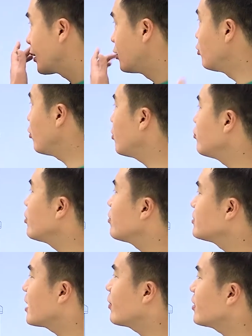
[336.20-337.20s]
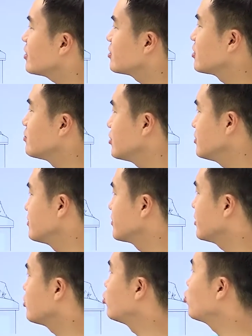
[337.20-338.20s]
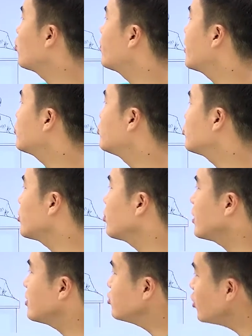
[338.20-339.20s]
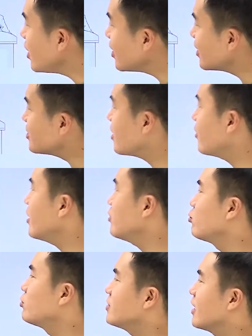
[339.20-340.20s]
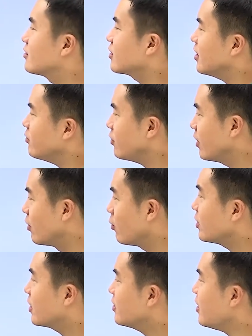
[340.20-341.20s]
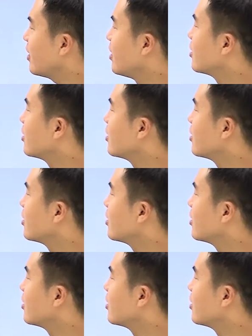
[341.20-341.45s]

글로벌 위험 사회다 지금은. 그래서 유토피아를 꿈꾸기보다는 최악의 사회에 놓이지 않게 원하기에